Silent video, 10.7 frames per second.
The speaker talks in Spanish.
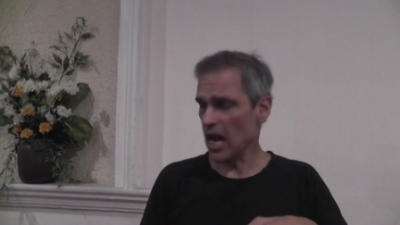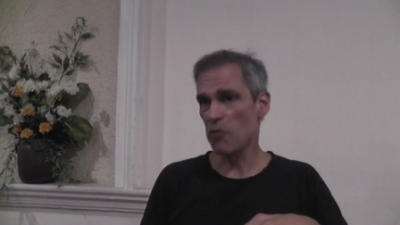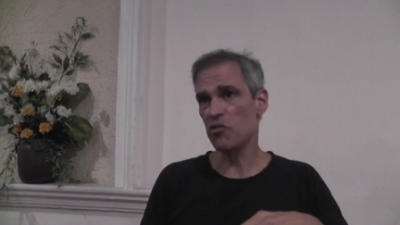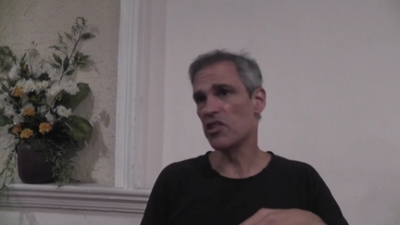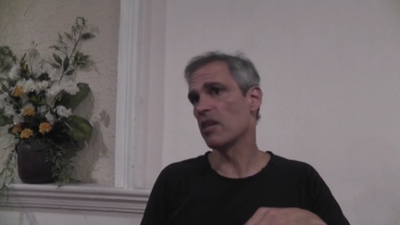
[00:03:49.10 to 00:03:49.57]

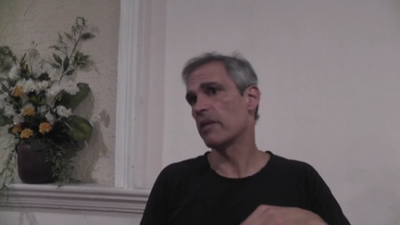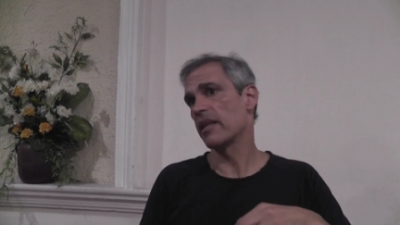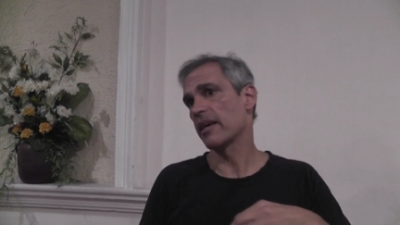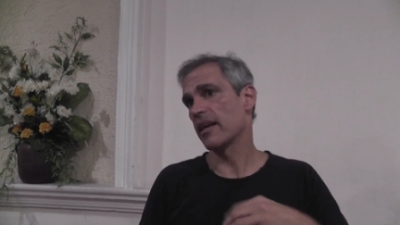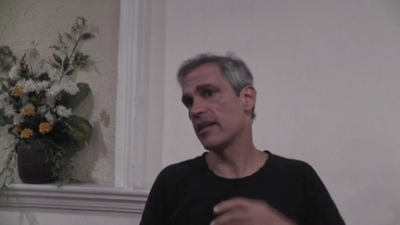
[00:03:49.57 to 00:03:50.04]
Hay un sistema
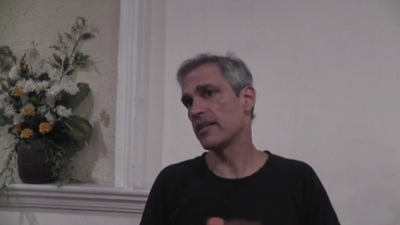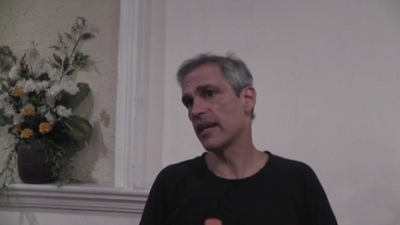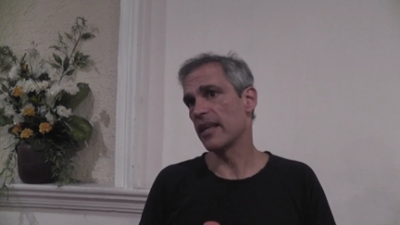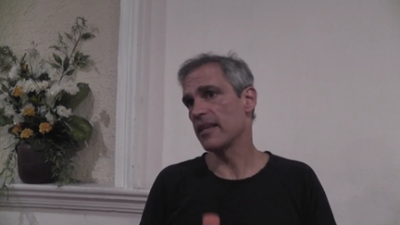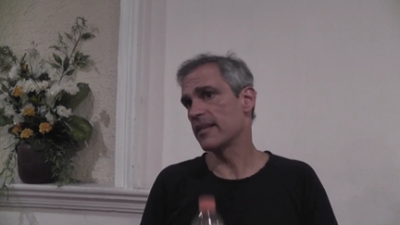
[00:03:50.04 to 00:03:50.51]
de
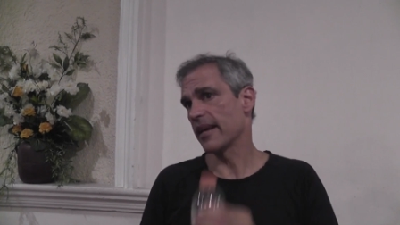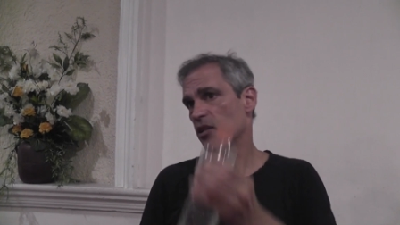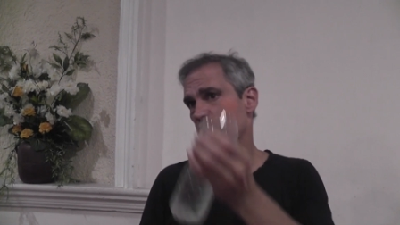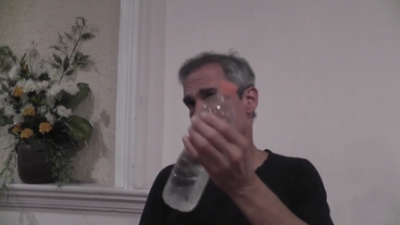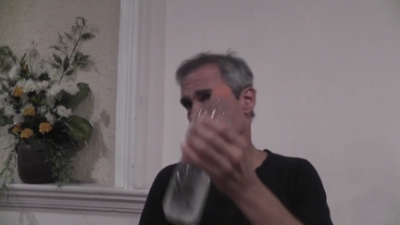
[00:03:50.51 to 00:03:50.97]
creencias que dice
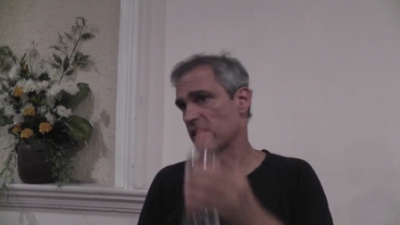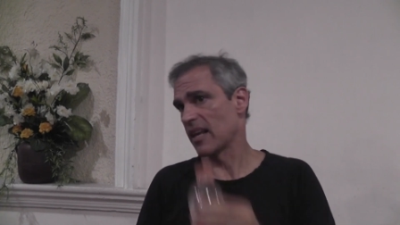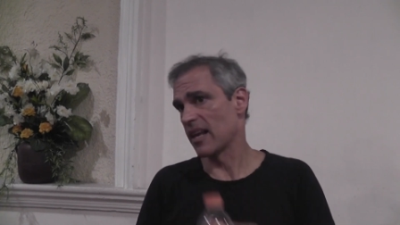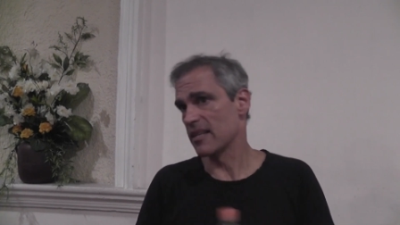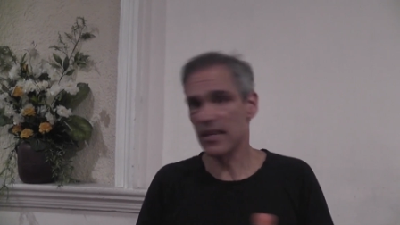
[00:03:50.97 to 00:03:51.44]
que esto me
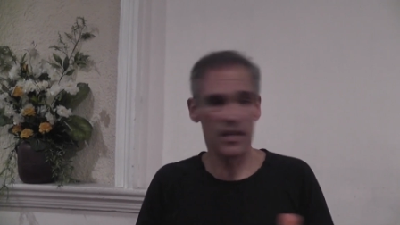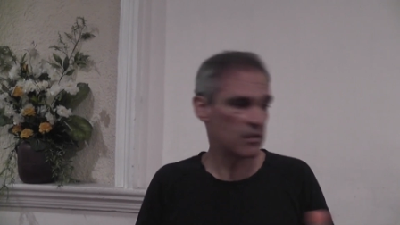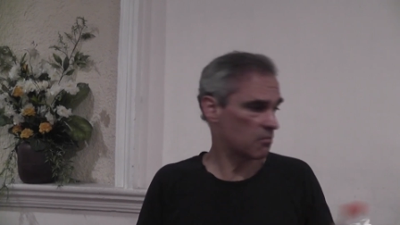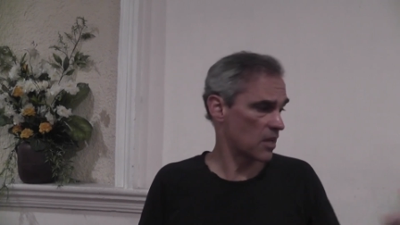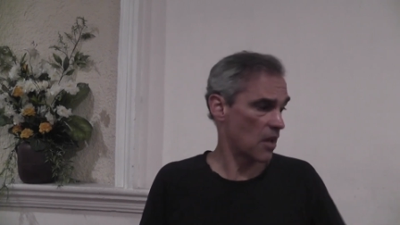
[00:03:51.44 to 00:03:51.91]
quita la
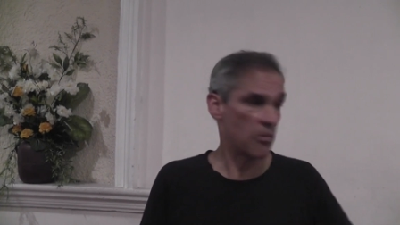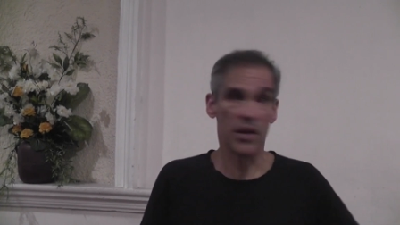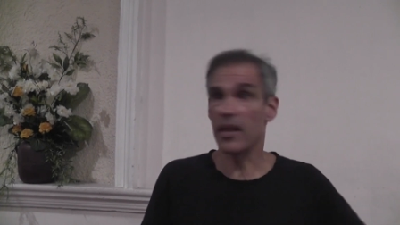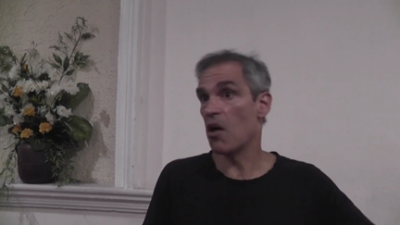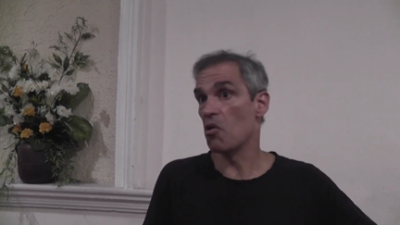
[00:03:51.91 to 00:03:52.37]
sed, es
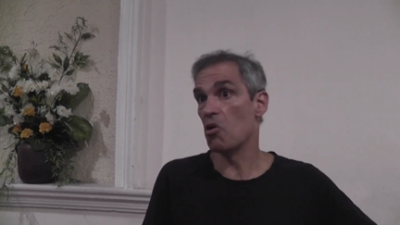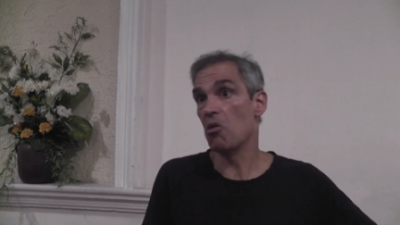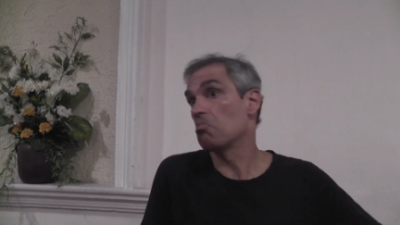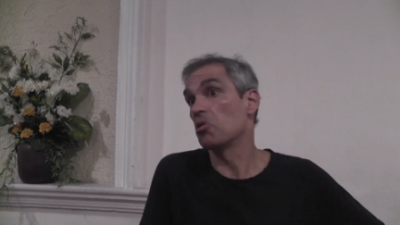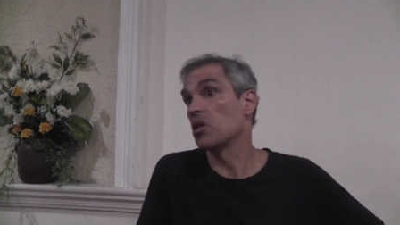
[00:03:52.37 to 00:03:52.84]
verdad o
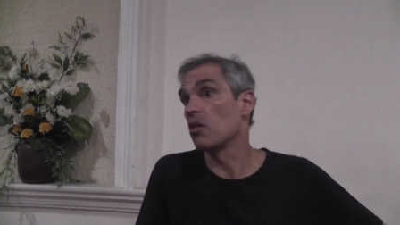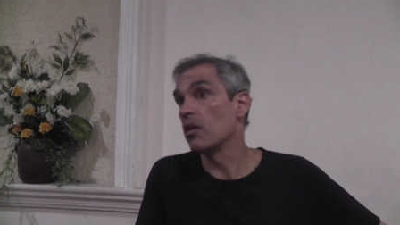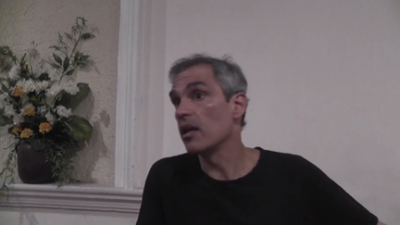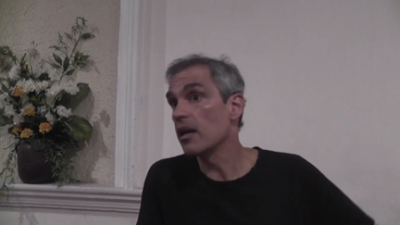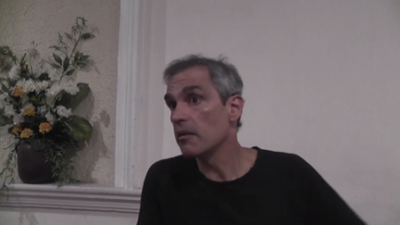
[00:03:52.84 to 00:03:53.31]
no, no
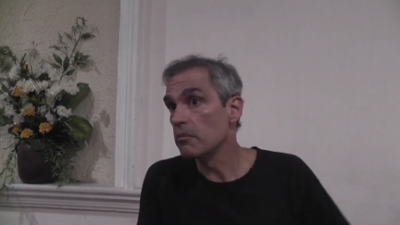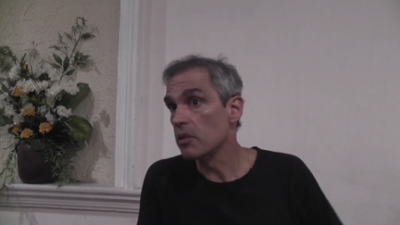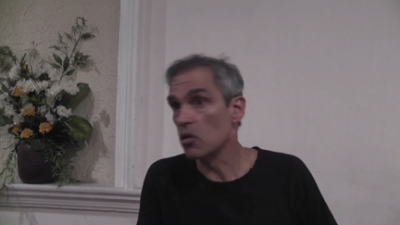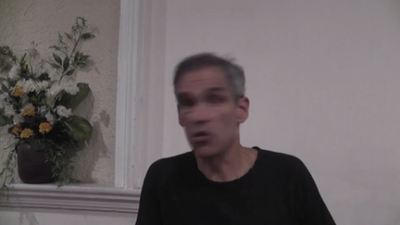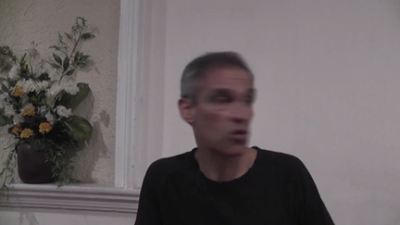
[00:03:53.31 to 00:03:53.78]
tengo idea,
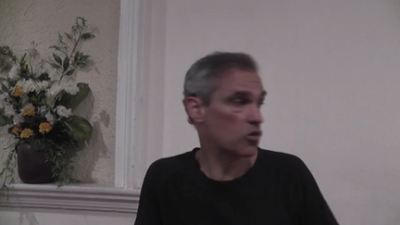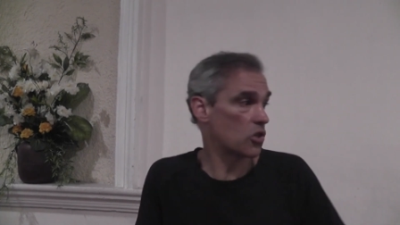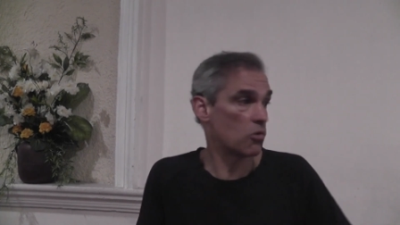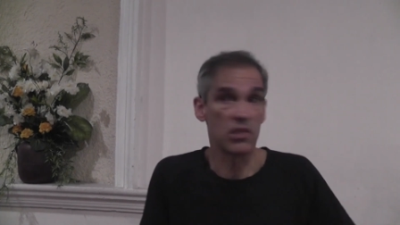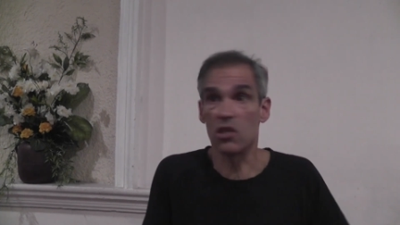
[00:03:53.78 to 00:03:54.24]
pero yo lo
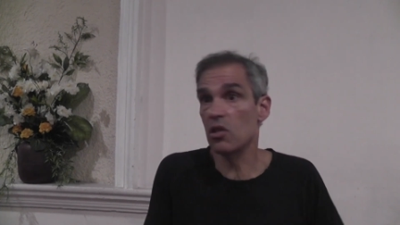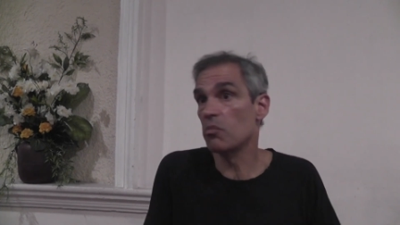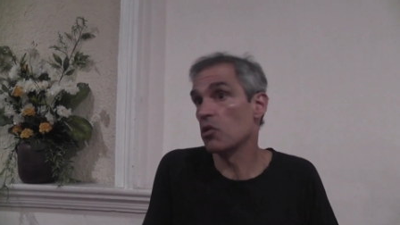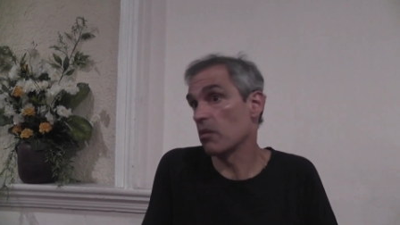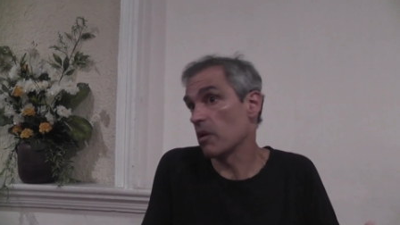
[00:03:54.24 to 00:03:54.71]
sigo
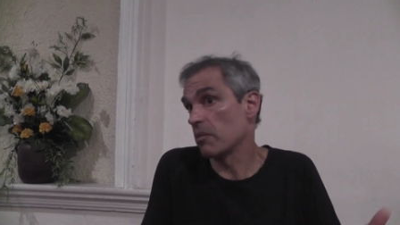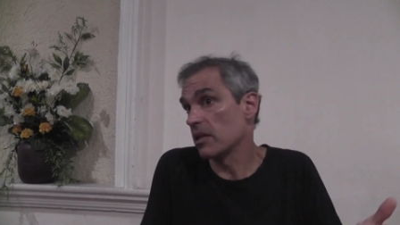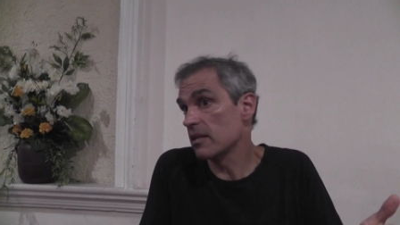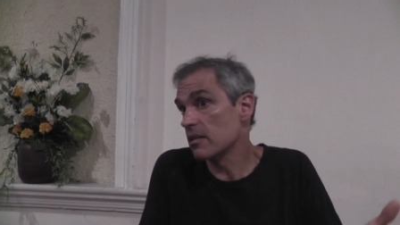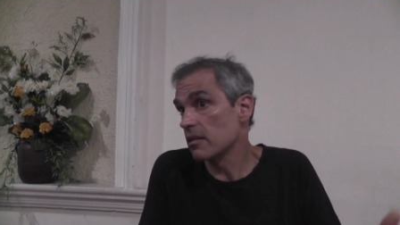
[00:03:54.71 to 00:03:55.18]
haciendo porque me
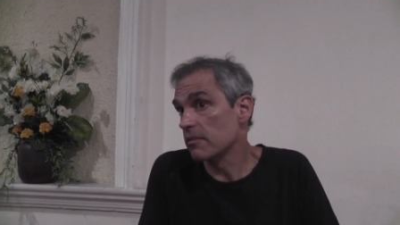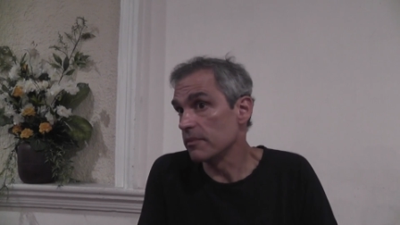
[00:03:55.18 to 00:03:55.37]
apetece.